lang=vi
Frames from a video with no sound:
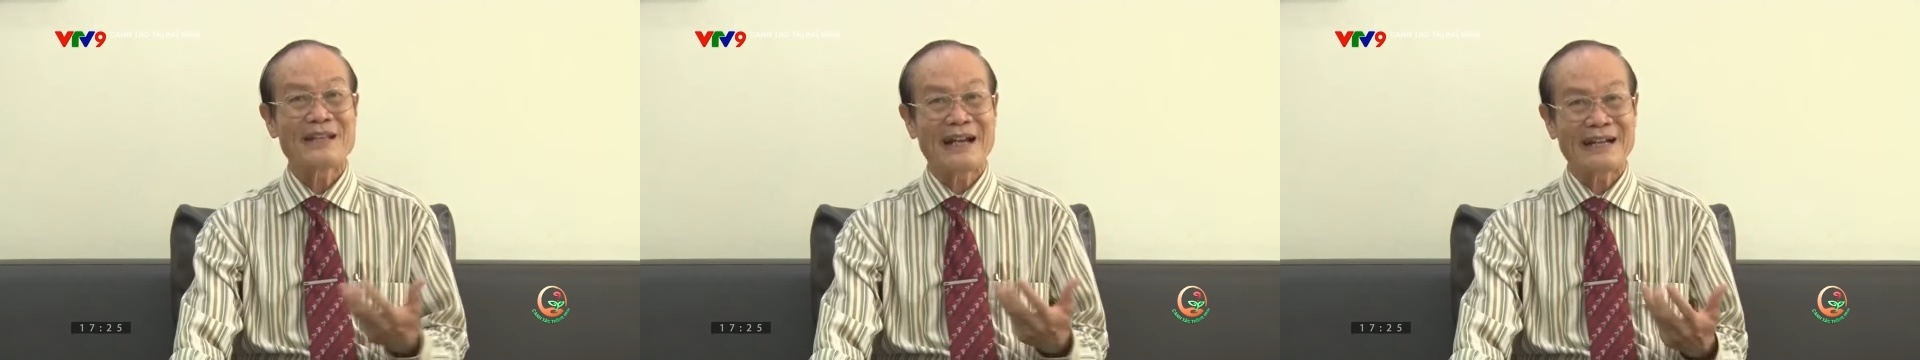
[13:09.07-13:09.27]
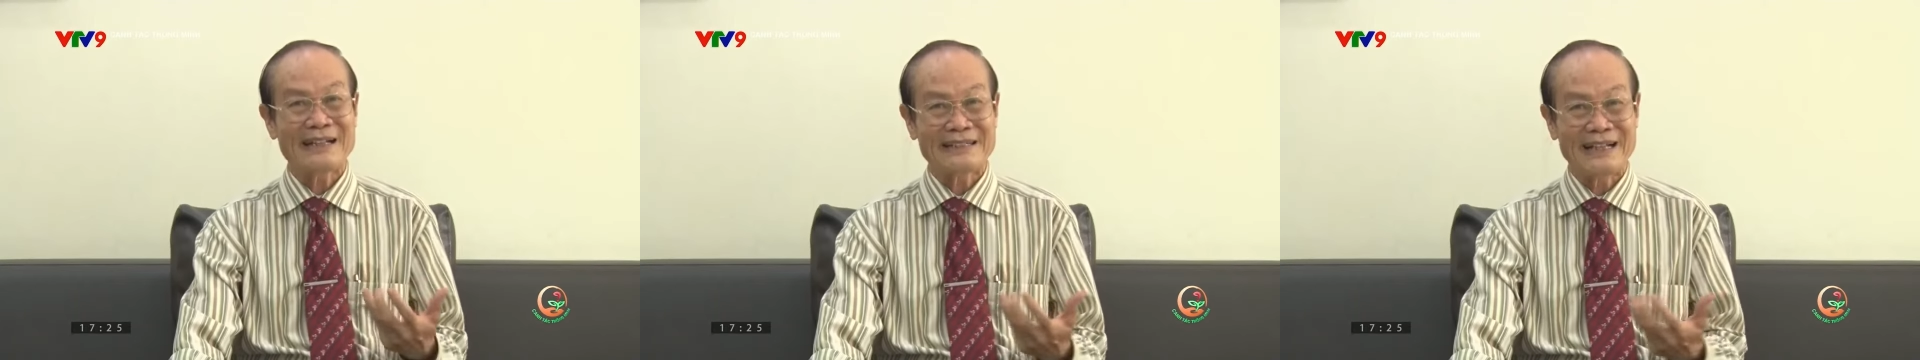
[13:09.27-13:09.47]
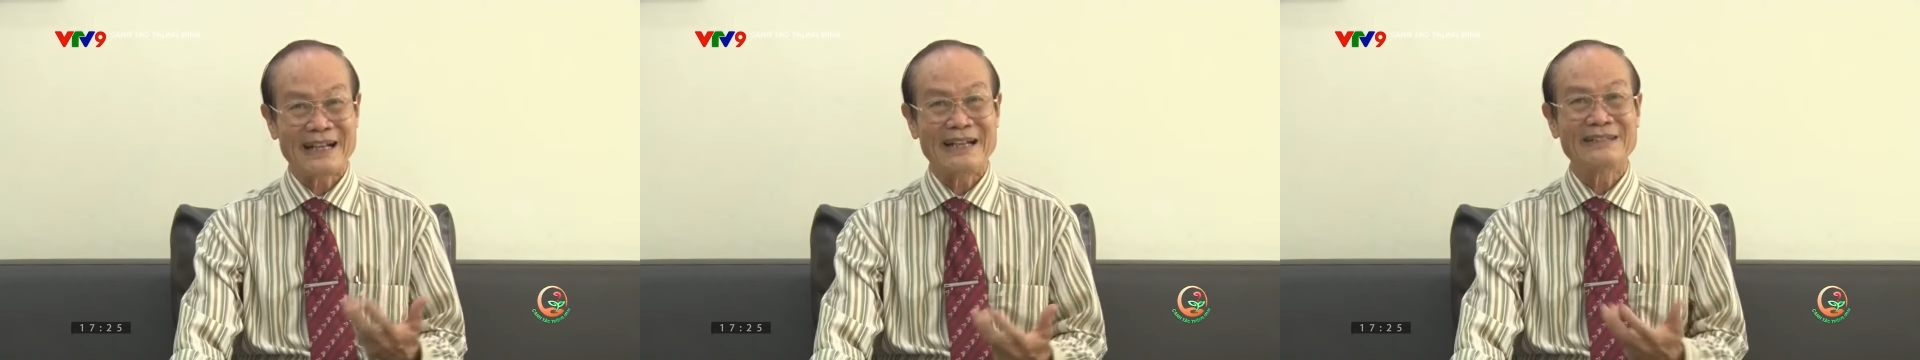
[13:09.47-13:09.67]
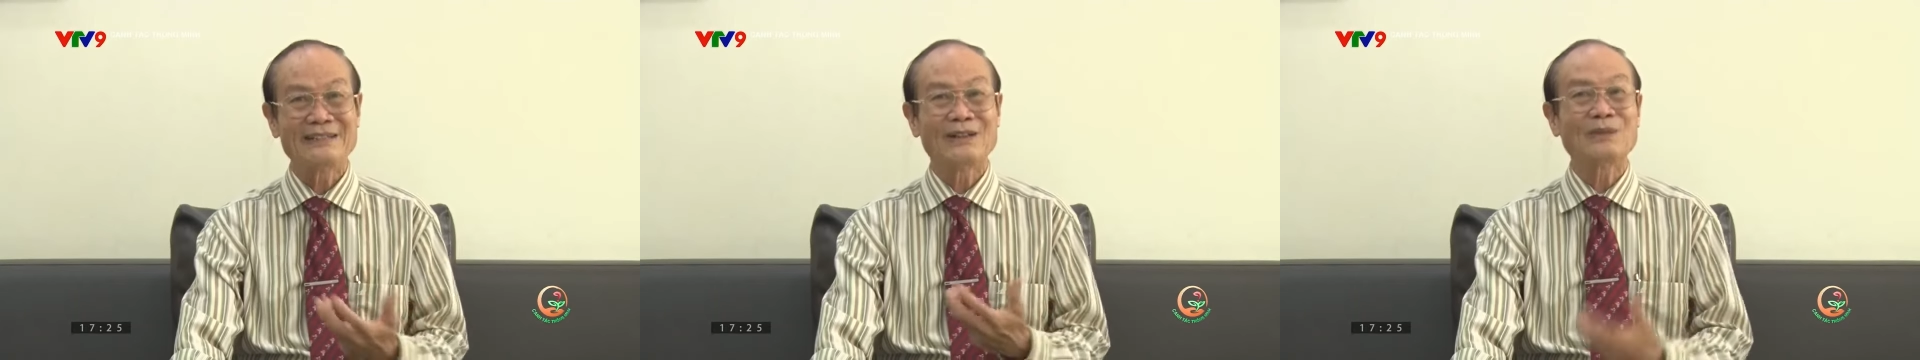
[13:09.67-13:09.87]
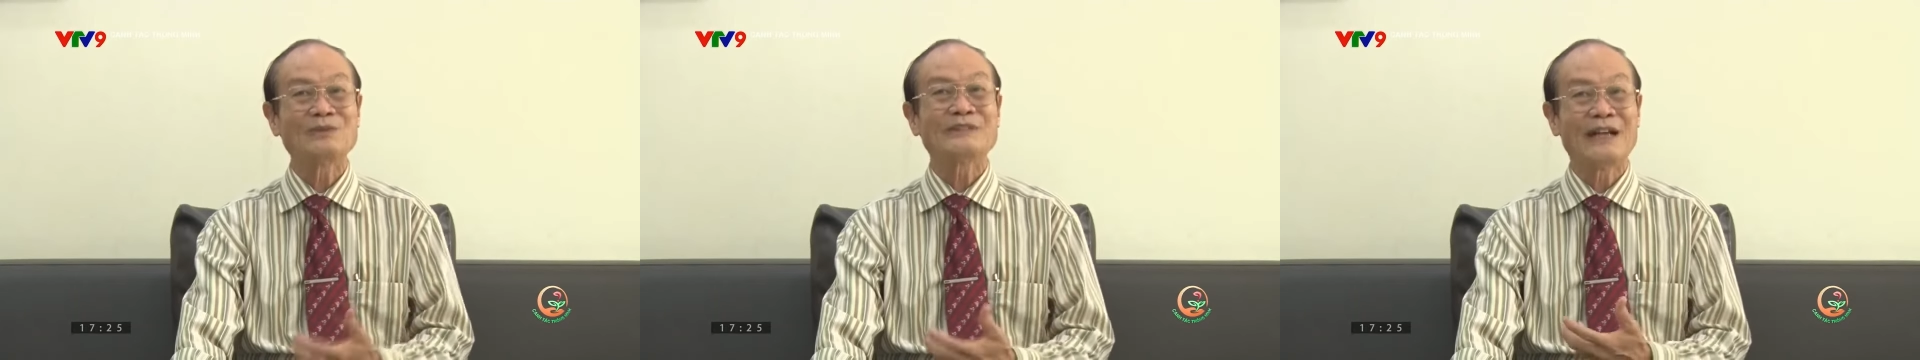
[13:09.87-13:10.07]
và cái
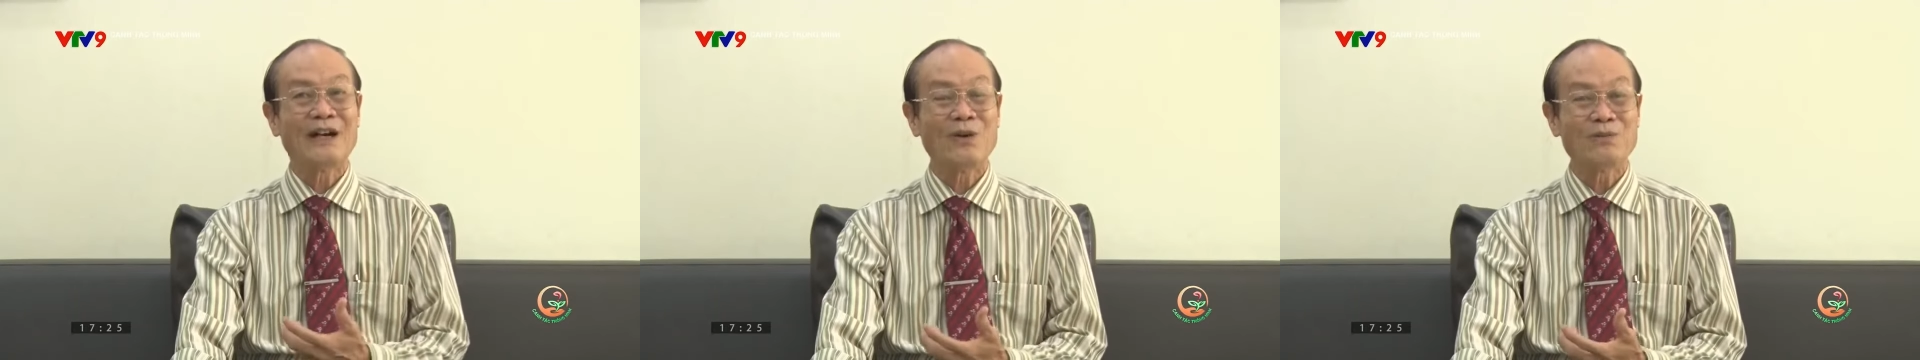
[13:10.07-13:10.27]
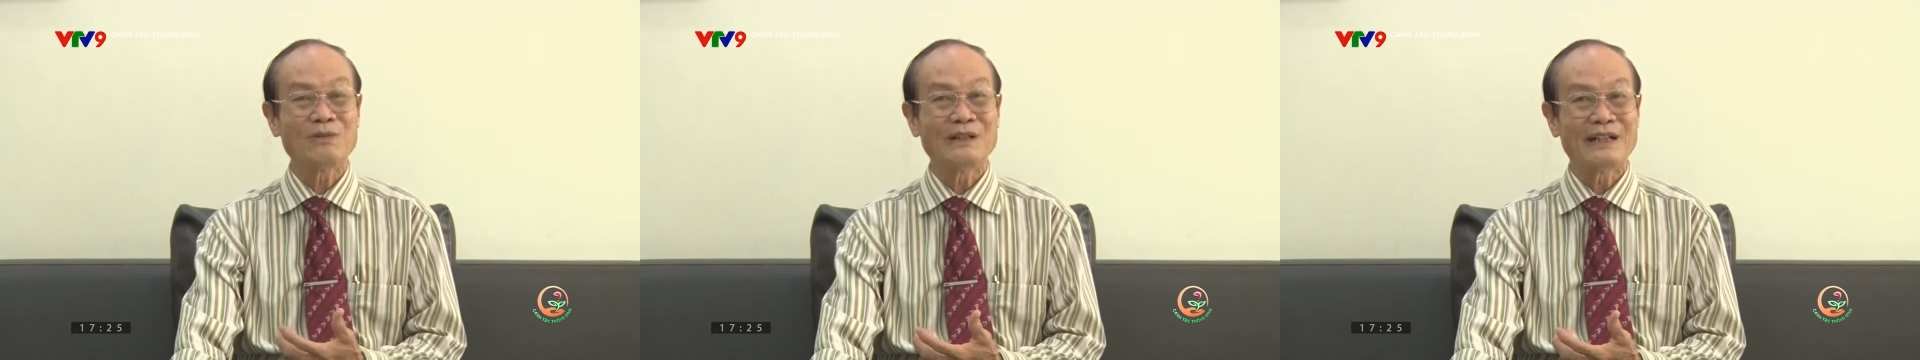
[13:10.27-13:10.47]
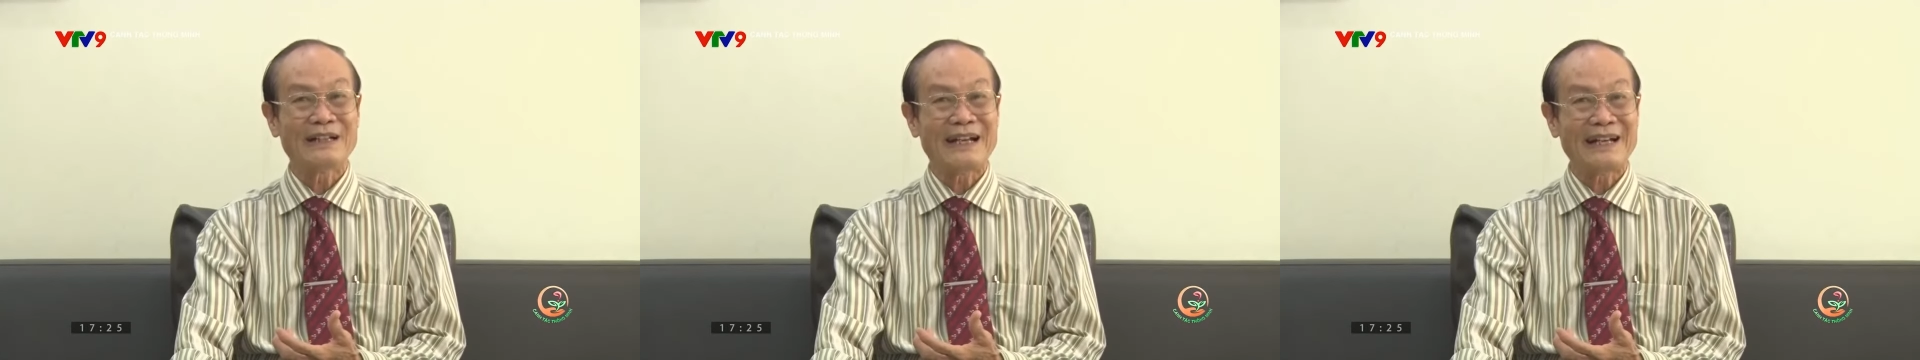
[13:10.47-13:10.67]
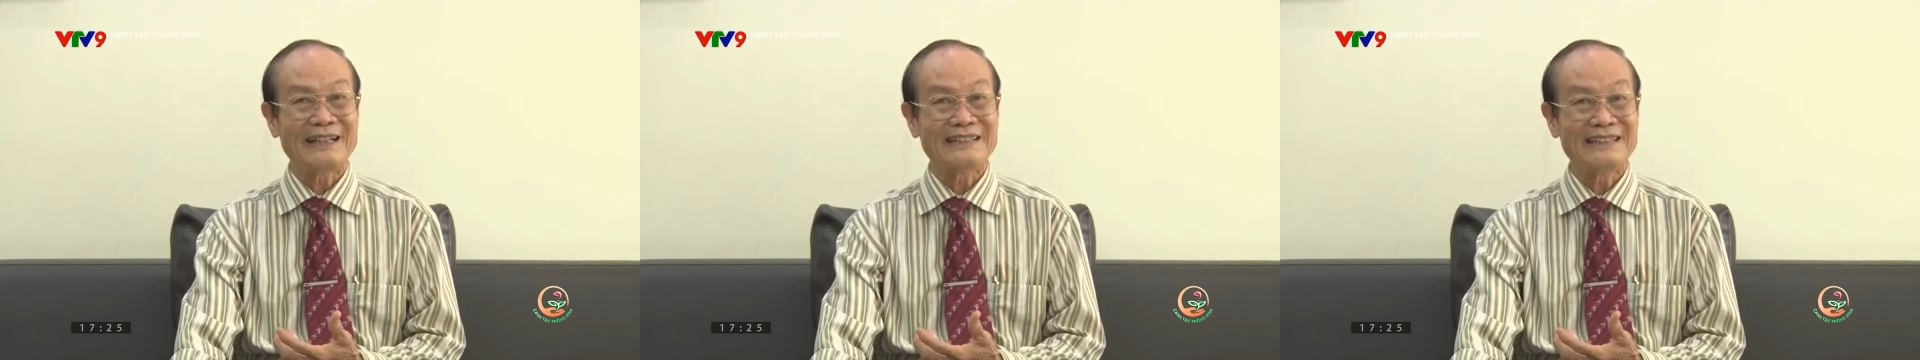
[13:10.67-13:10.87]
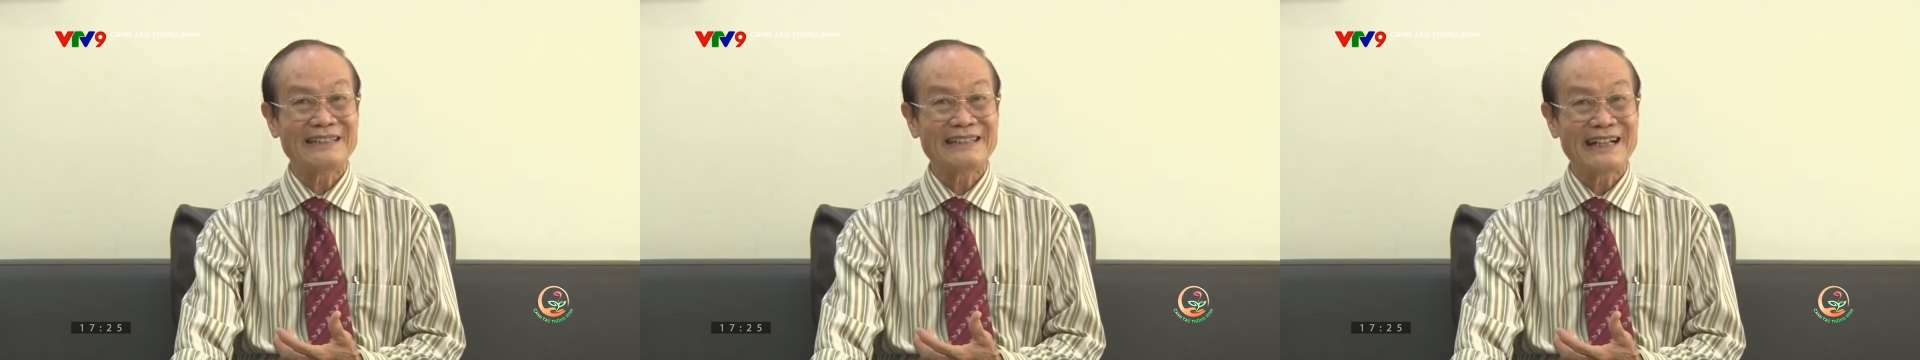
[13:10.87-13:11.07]
rễ nó cũng sẽ hút được các
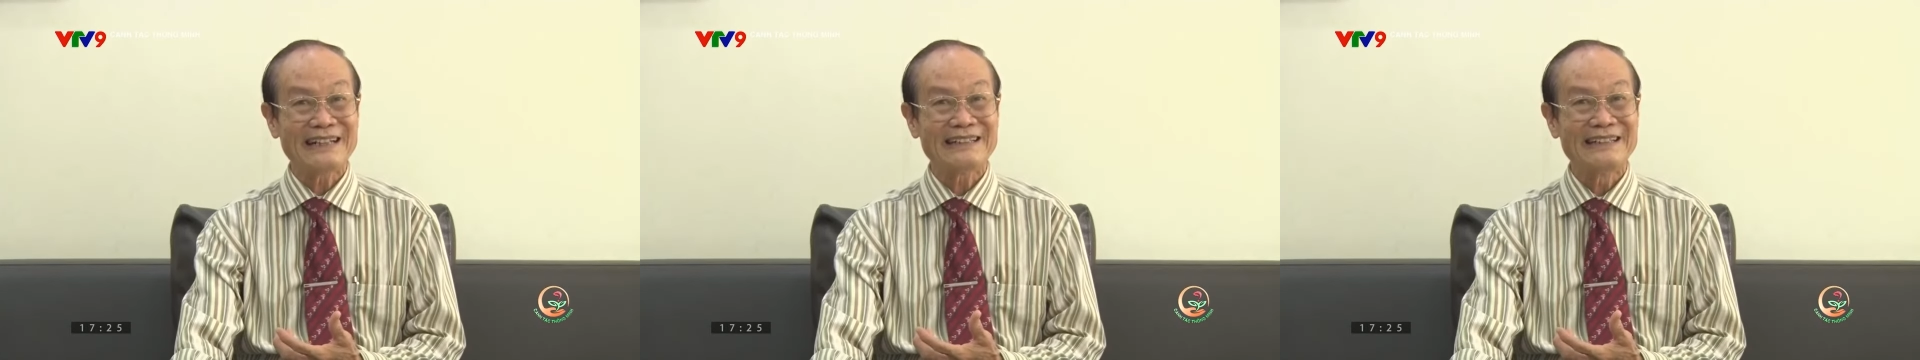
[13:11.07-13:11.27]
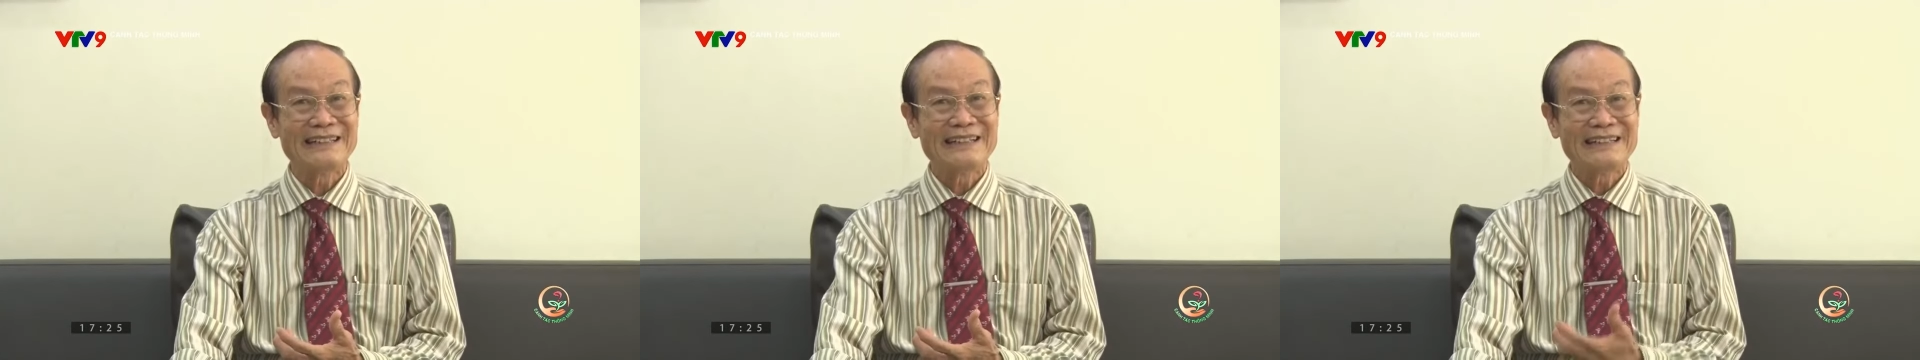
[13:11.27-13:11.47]
cái dưỡng chất.